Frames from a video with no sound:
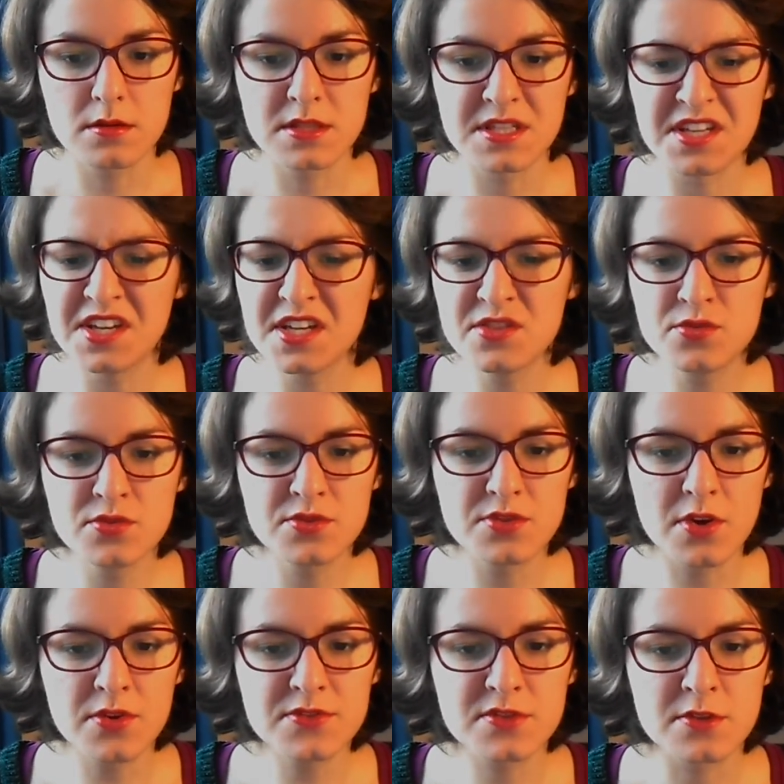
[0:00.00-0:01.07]
qui est
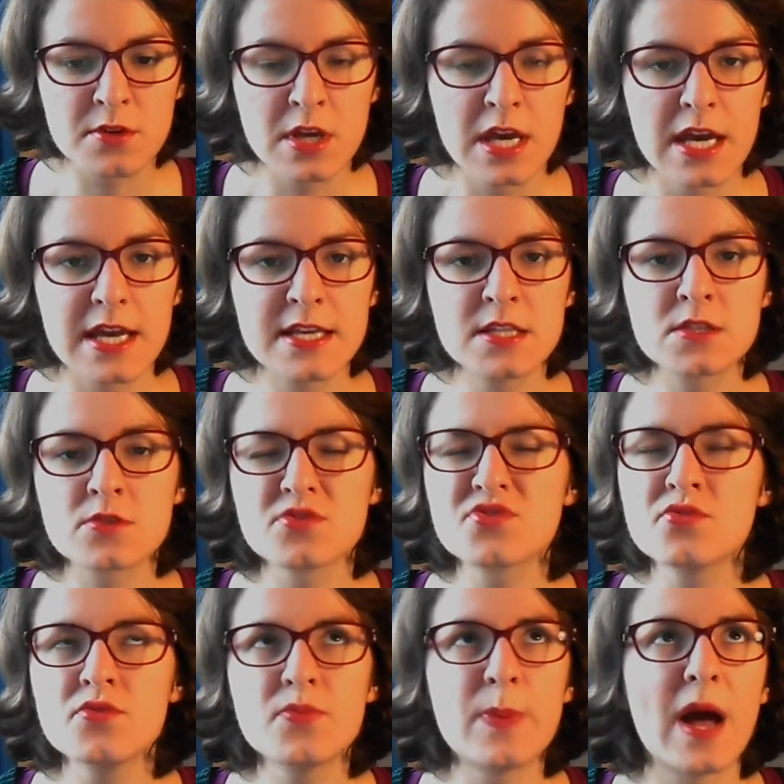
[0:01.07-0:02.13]
étudiante et qui se
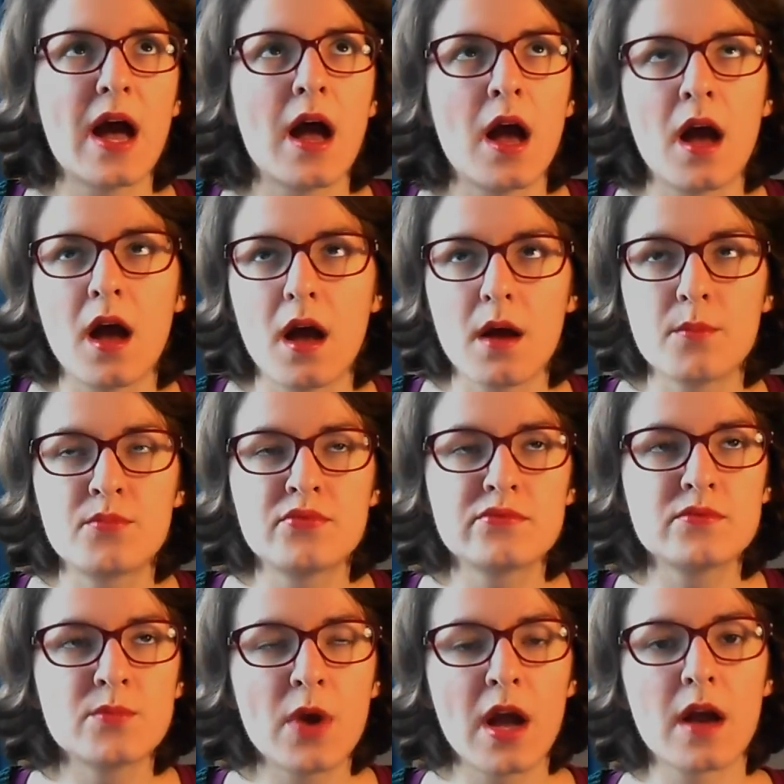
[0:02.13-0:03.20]
retrouve par
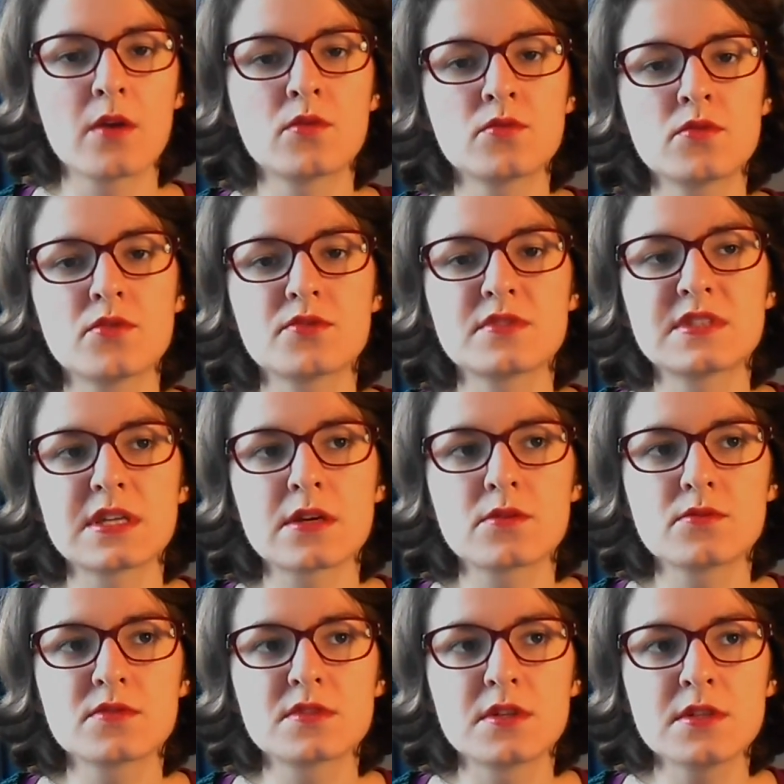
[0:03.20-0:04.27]
plus ou moins un concours de
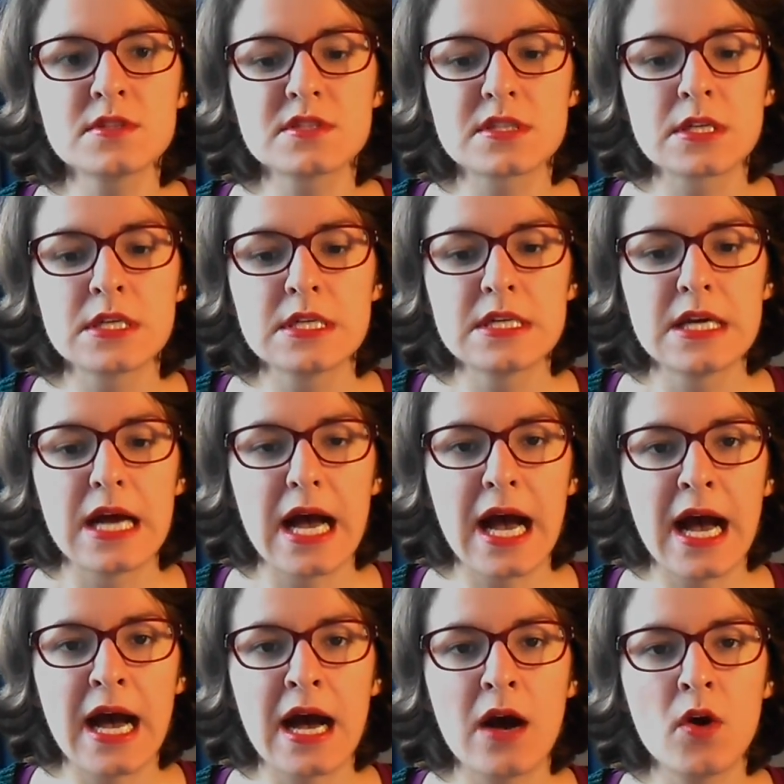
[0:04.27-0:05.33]
circonstances
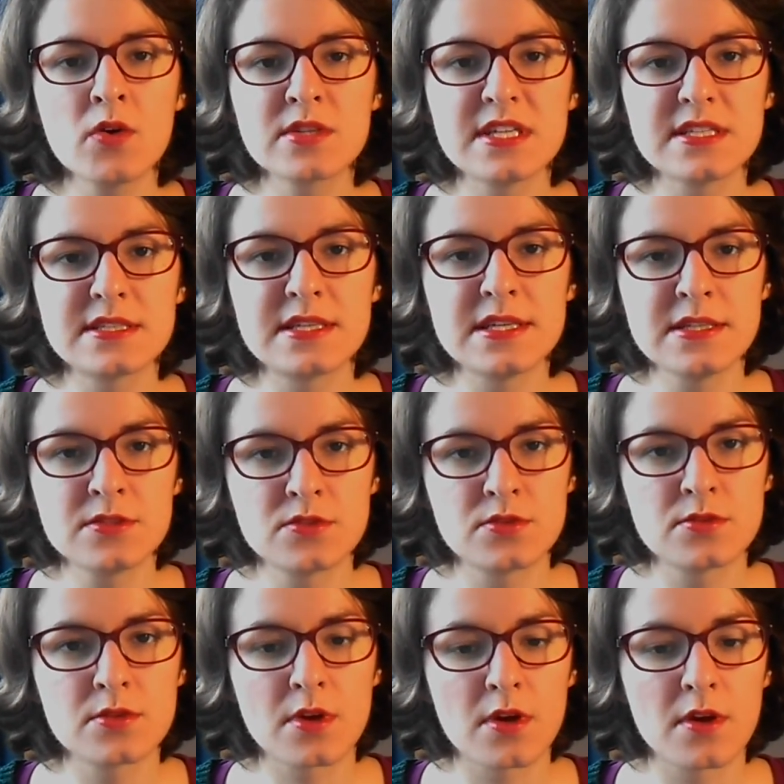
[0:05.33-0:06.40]
à enquêter
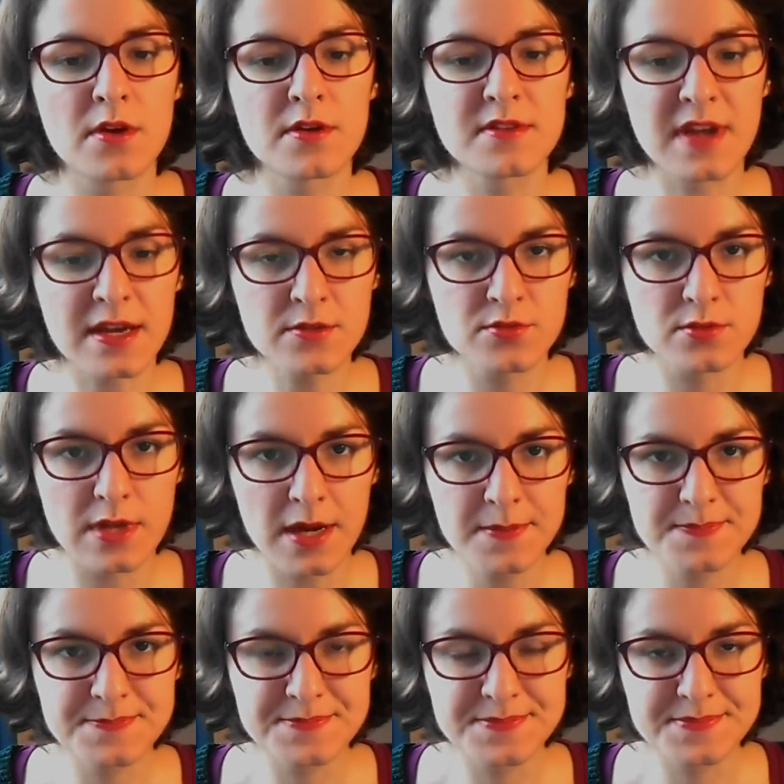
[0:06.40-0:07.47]
sur Dracula.
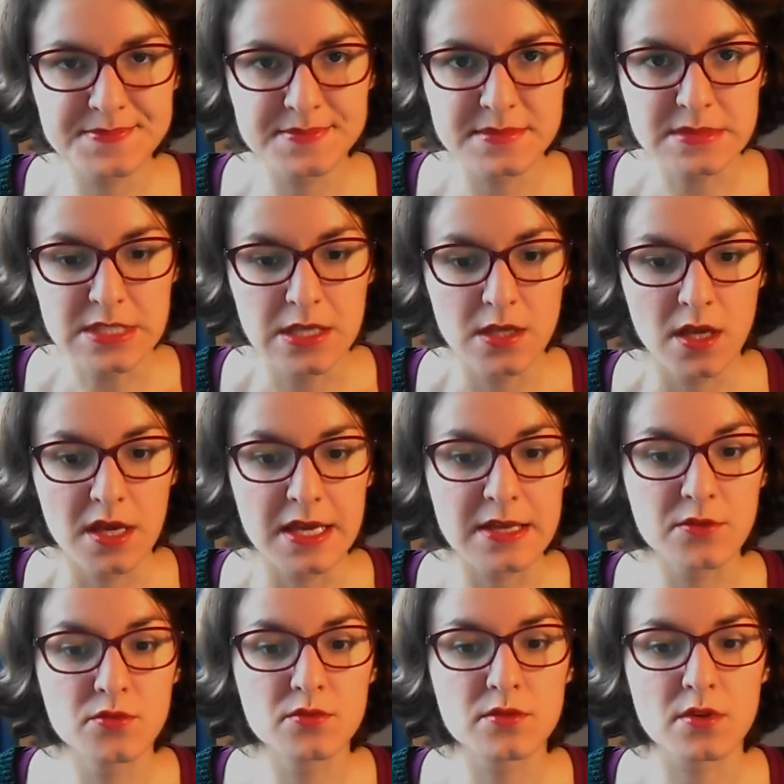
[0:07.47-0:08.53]
Et
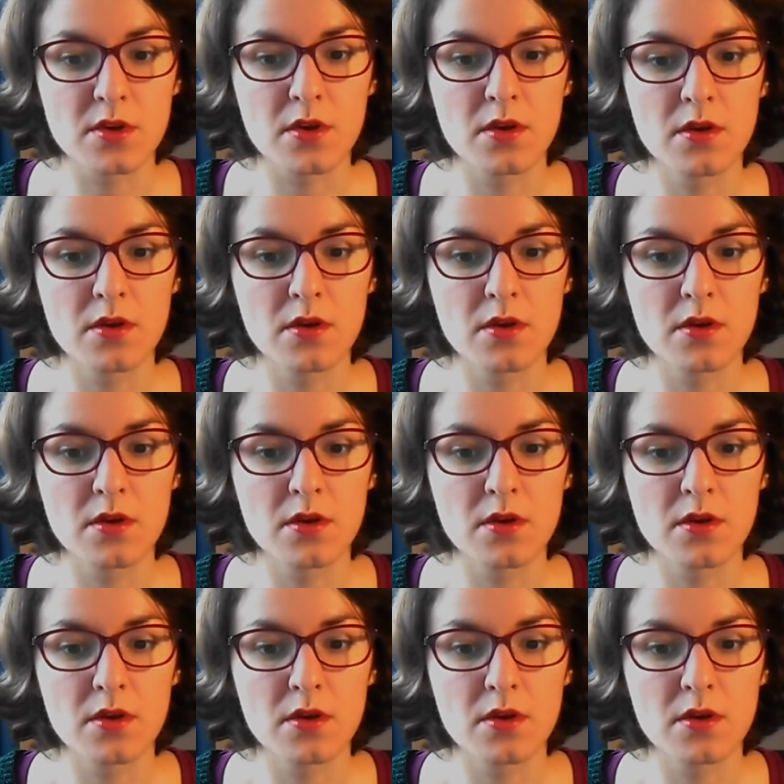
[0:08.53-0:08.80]
donc